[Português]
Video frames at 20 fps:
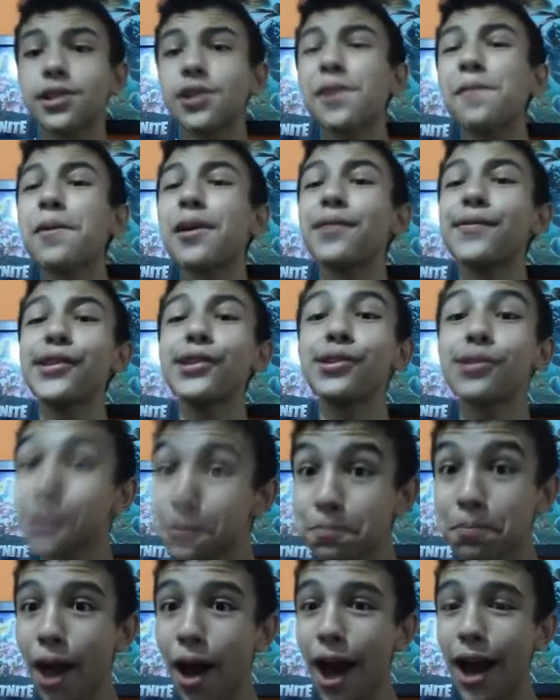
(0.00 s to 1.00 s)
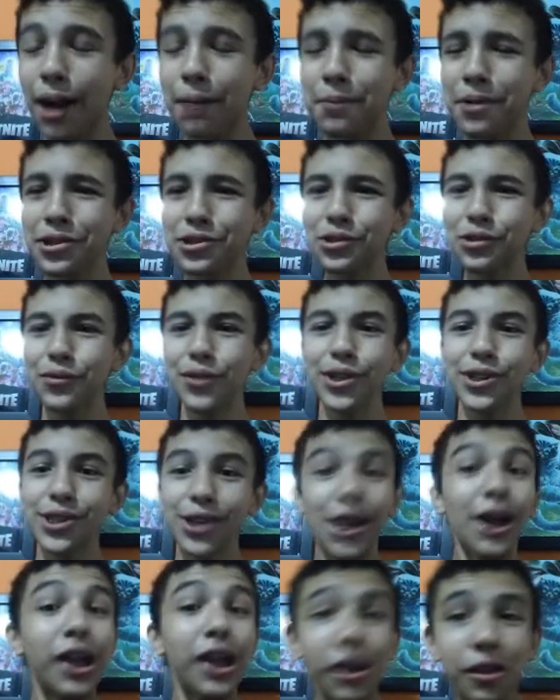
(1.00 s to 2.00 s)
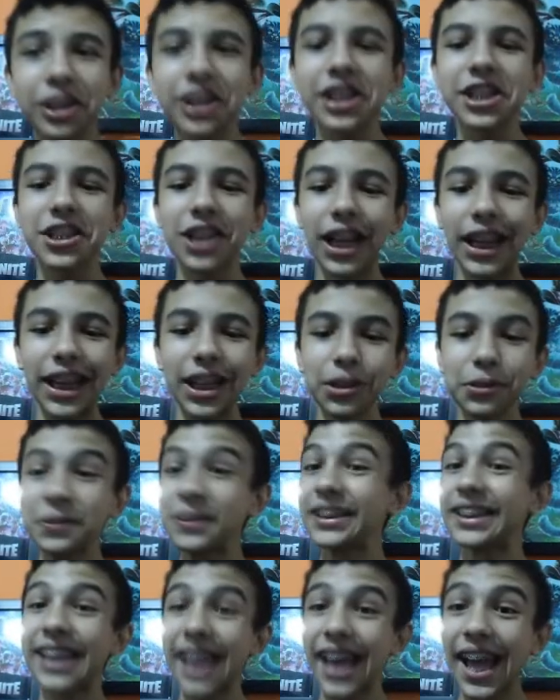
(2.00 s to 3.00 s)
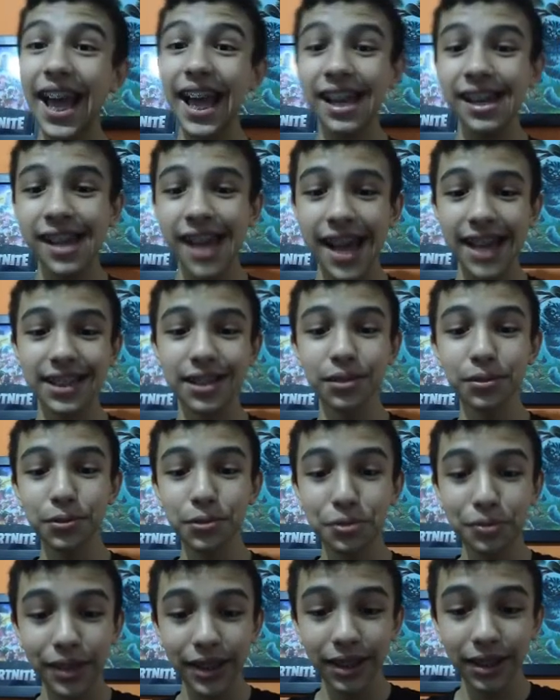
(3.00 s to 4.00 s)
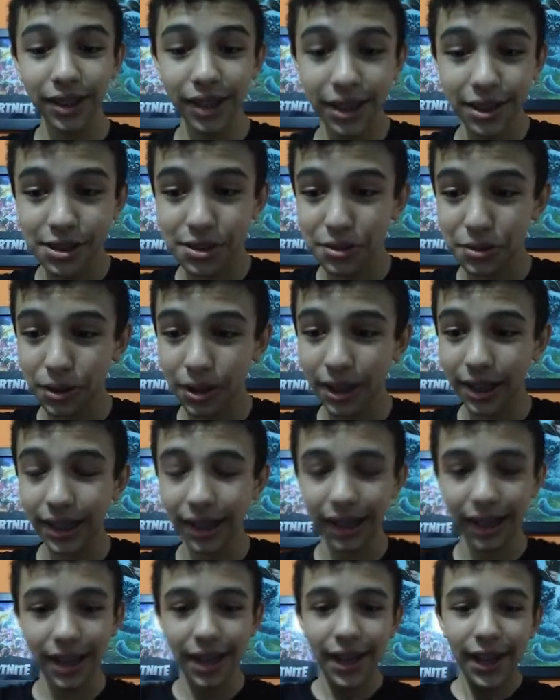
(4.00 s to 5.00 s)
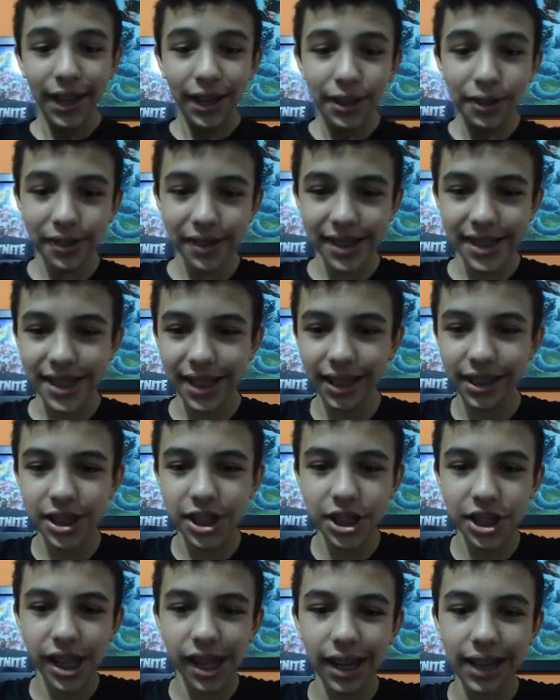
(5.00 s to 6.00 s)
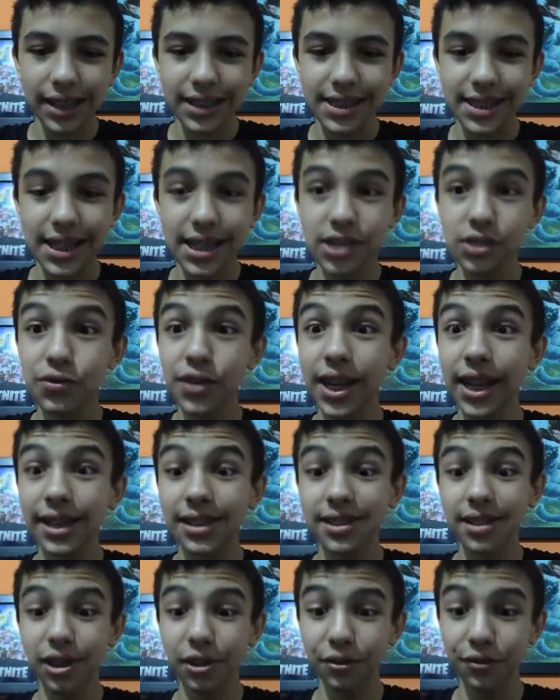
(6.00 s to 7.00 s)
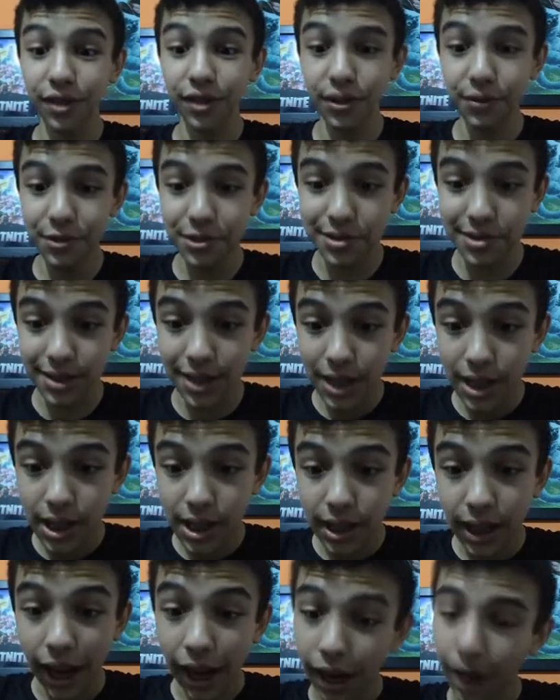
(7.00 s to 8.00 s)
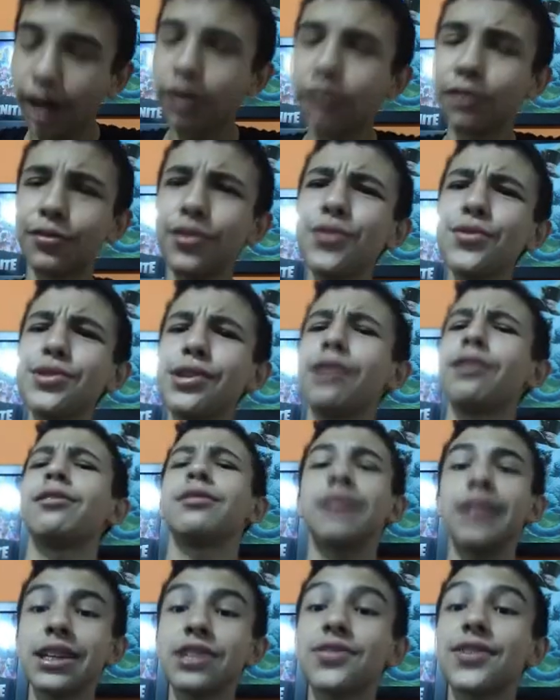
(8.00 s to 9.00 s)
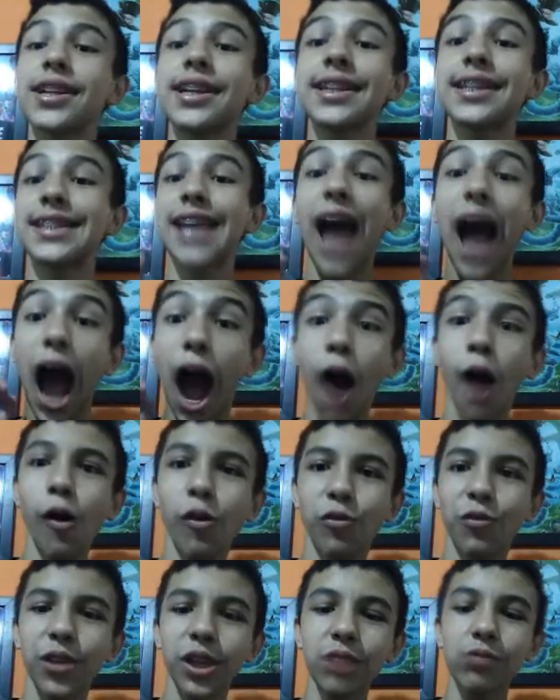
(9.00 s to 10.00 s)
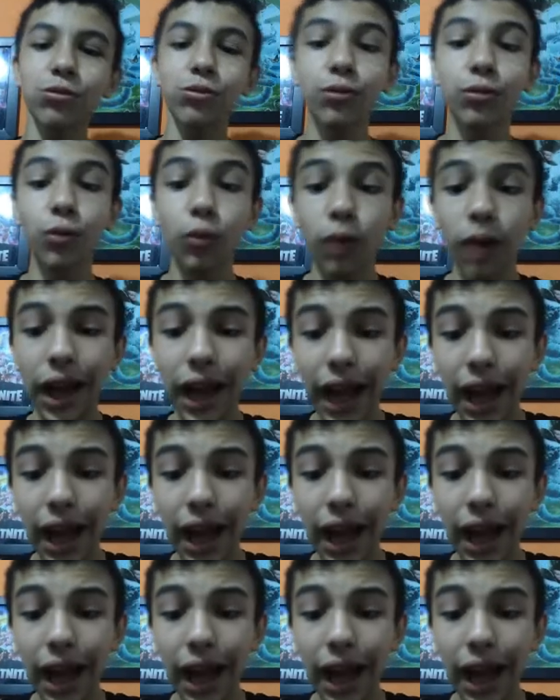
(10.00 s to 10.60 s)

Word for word: Sejam bem-vindos para mais um vídeo. Hoje a gente tá aqui no DLS, no Dream League Soccer. E hoje a gente tem nas transferências ao vivo... Ao vivo não, transferência ao vivo.